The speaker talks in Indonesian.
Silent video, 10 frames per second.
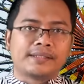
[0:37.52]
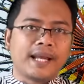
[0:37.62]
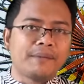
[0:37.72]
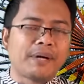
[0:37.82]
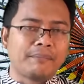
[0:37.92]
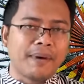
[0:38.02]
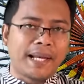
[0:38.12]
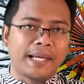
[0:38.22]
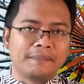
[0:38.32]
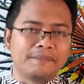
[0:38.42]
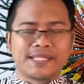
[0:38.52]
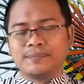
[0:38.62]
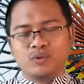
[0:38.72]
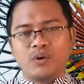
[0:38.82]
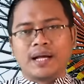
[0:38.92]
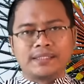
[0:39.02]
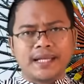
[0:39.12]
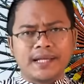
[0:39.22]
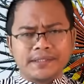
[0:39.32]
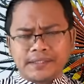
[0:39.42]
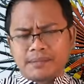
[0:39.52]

Selamat malam semuanya.